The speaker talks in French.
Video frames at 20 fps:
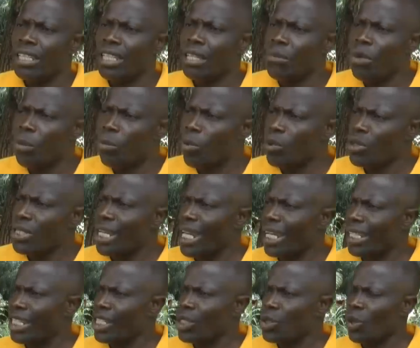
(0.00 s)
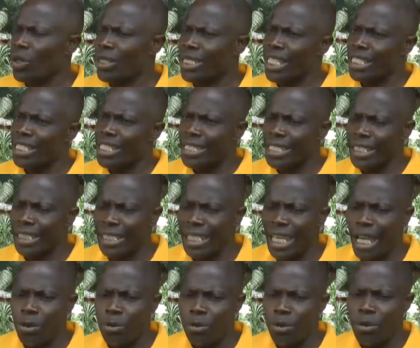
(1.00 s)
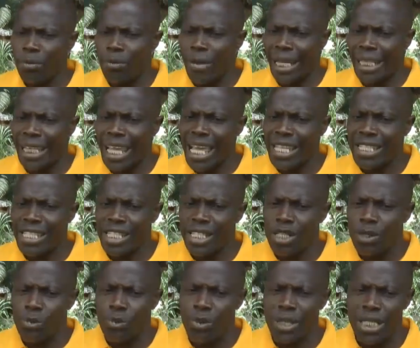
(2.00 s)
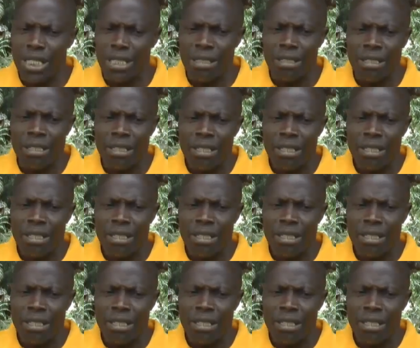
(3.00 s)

Il me pose la question, c'est ici qu'il y a eu mariage Je dis oui.